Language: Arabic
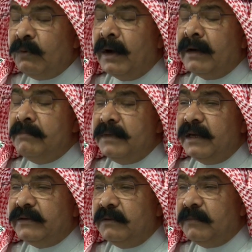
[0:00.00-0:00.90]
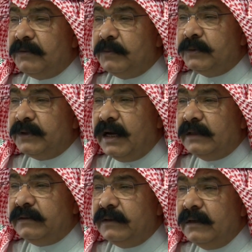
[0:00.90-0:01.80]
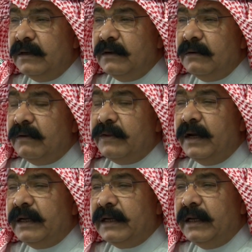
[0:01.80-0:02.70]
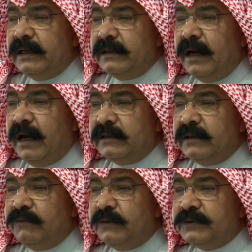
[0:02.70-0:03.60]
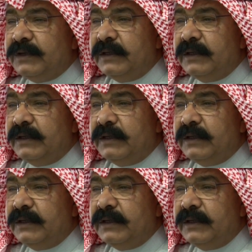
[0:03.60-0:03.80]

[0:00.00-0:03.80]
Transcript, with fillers: وكميه المضبوطات وذلك لاتاحه الفرصه